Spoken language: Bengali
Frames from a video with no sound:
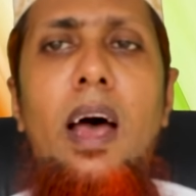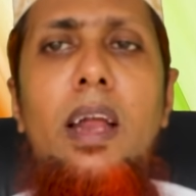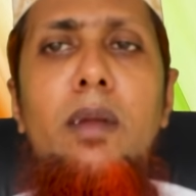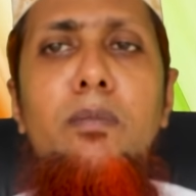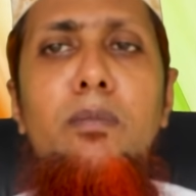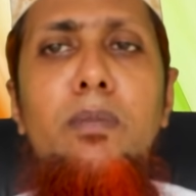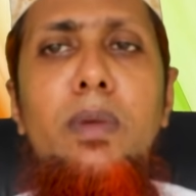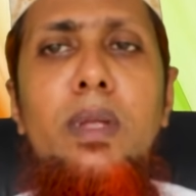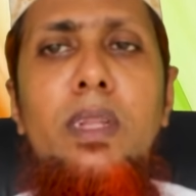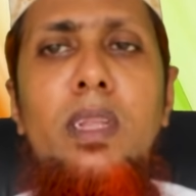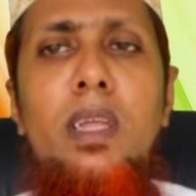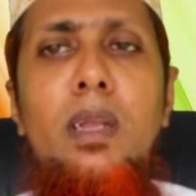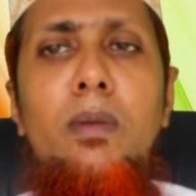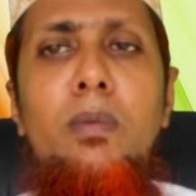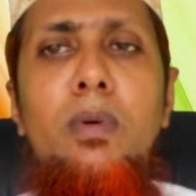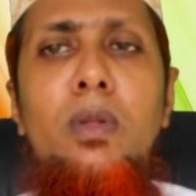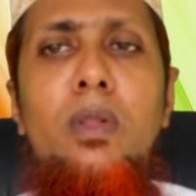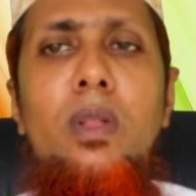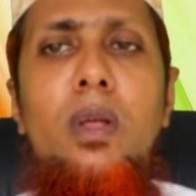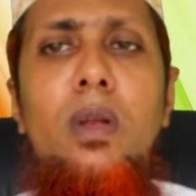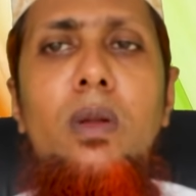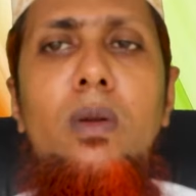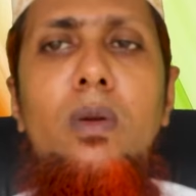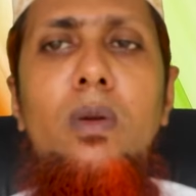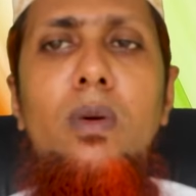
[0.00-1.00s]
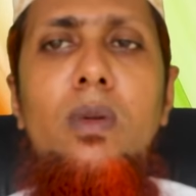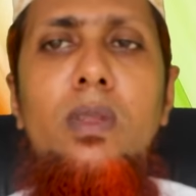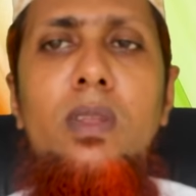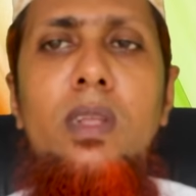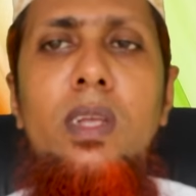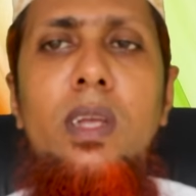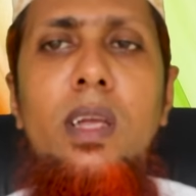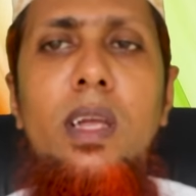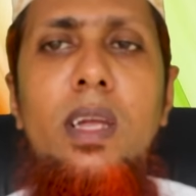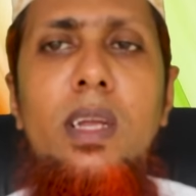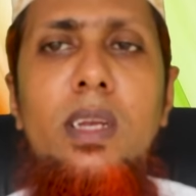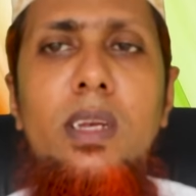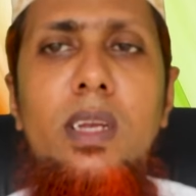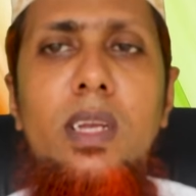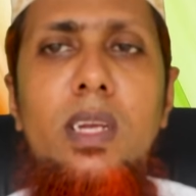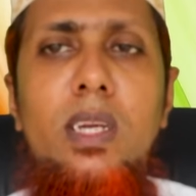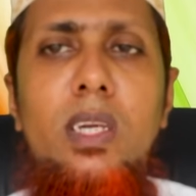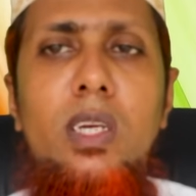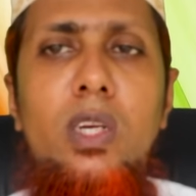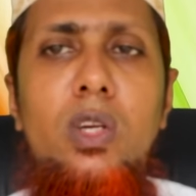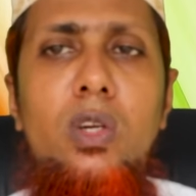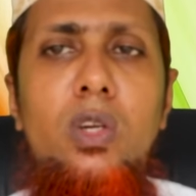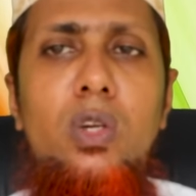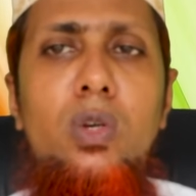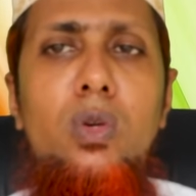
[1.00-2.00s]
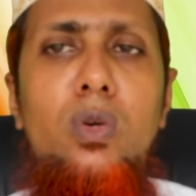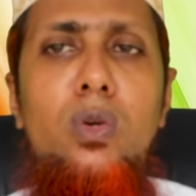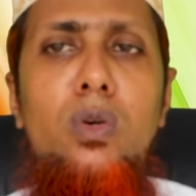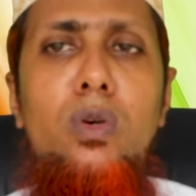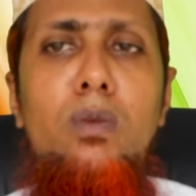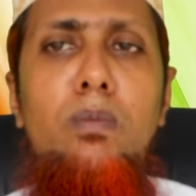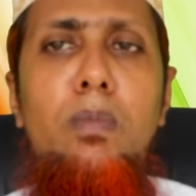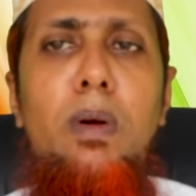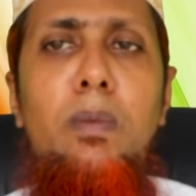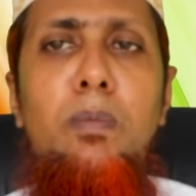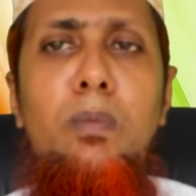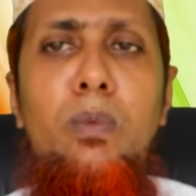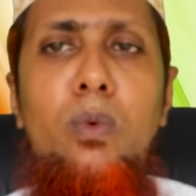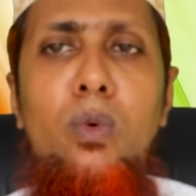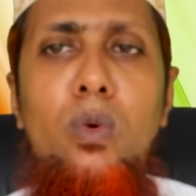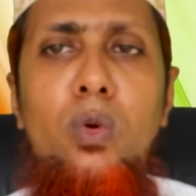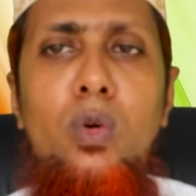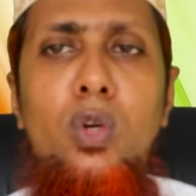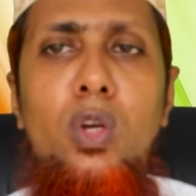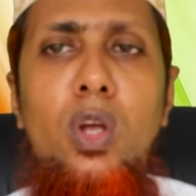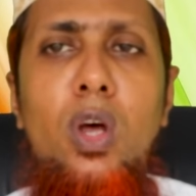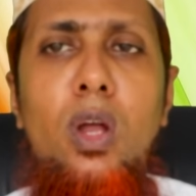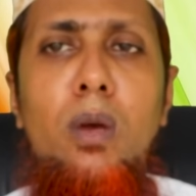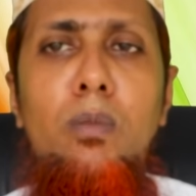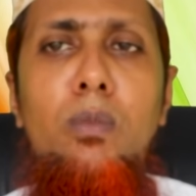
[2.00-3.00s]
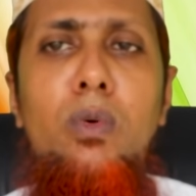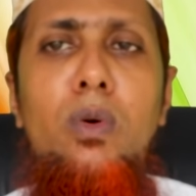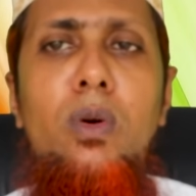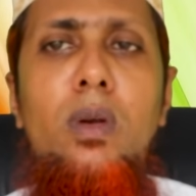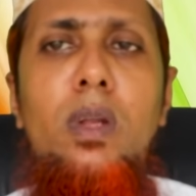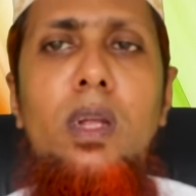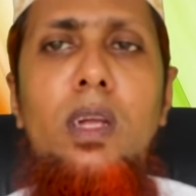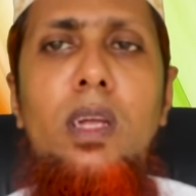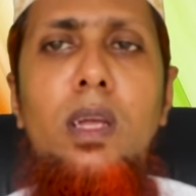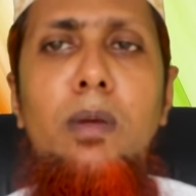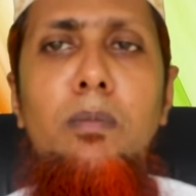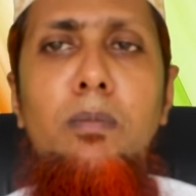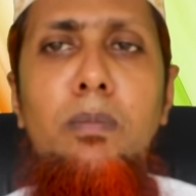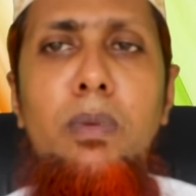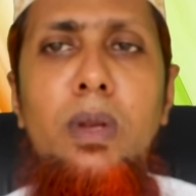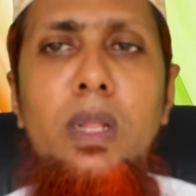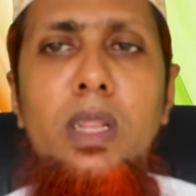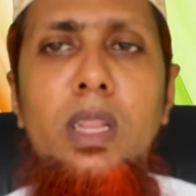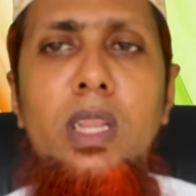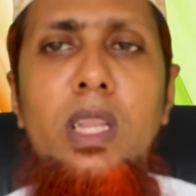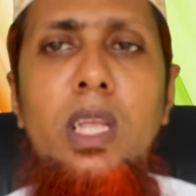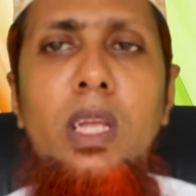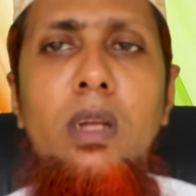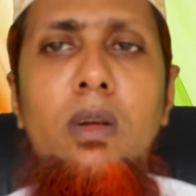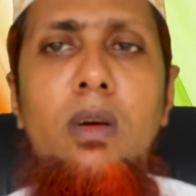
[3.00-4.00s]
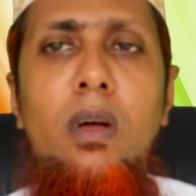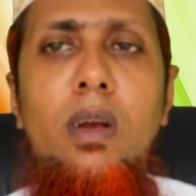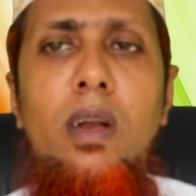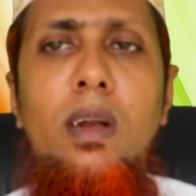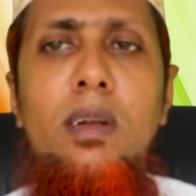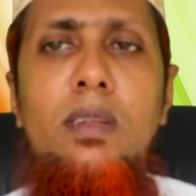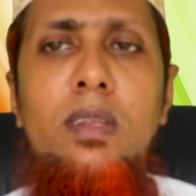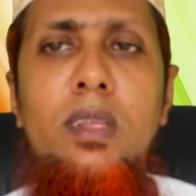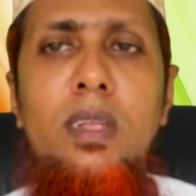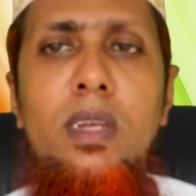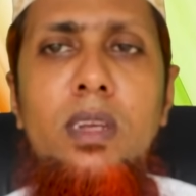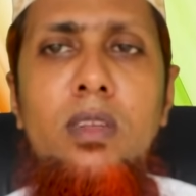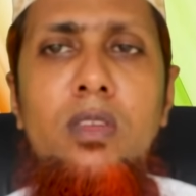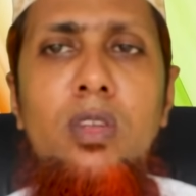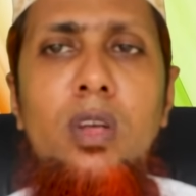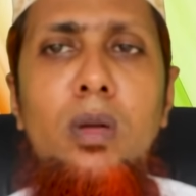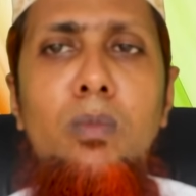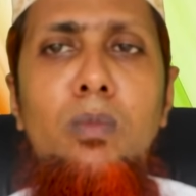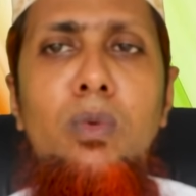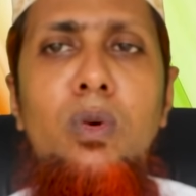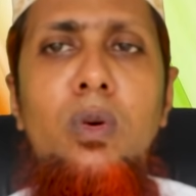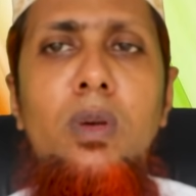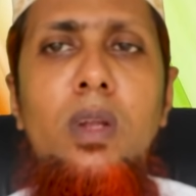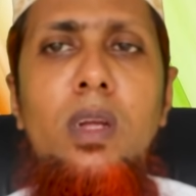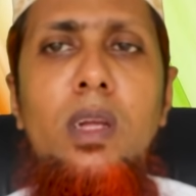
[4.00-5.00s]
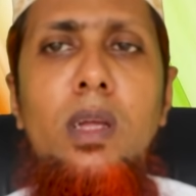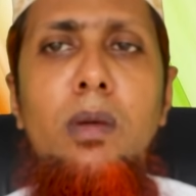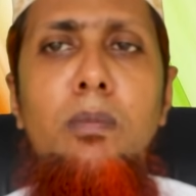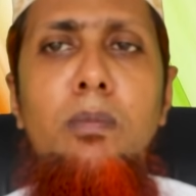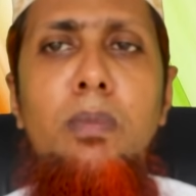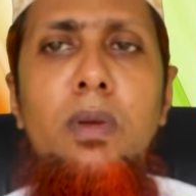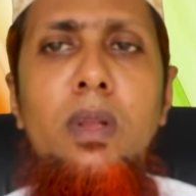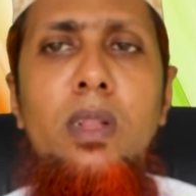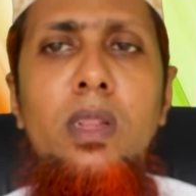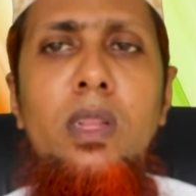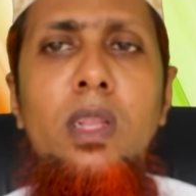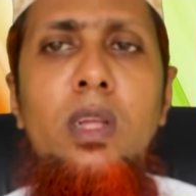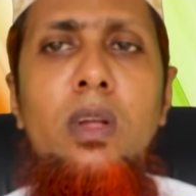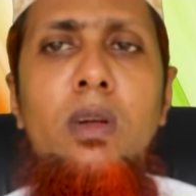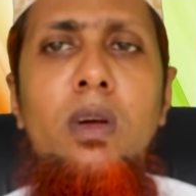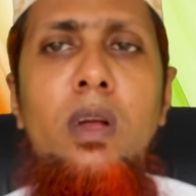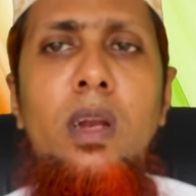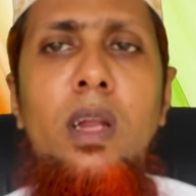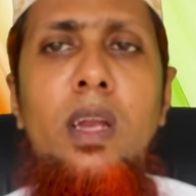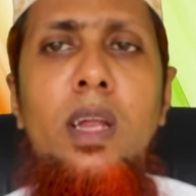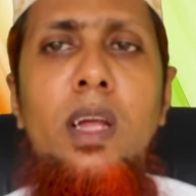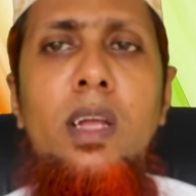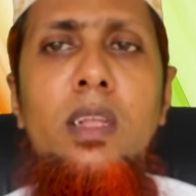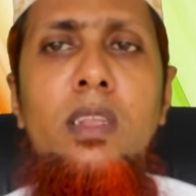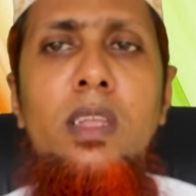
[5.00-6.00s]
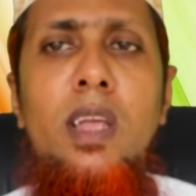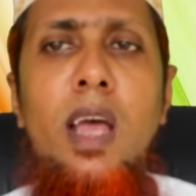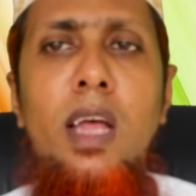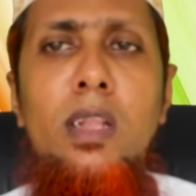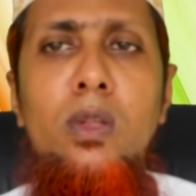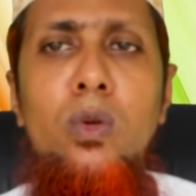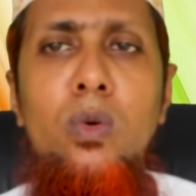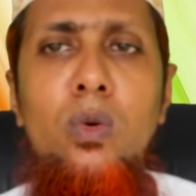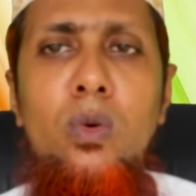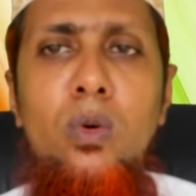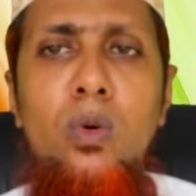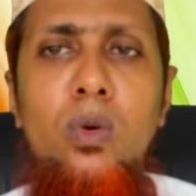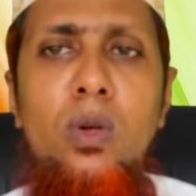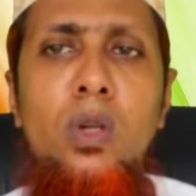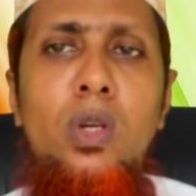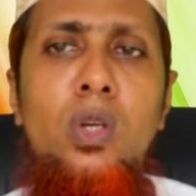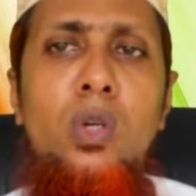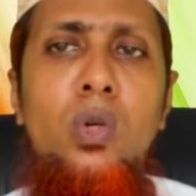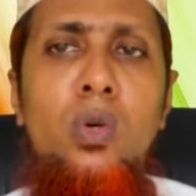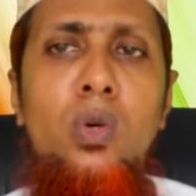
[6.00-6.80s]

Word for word: আর মেথির ভিতরে রয়েছে এই টেস্টেস্টোরন বা পুরুষ হরমোনটাকে বৃদ্ধি করার সেক্স হরমোনটাকে বৃদ্ধি বৃদ্ধি করার এক জাদুকরী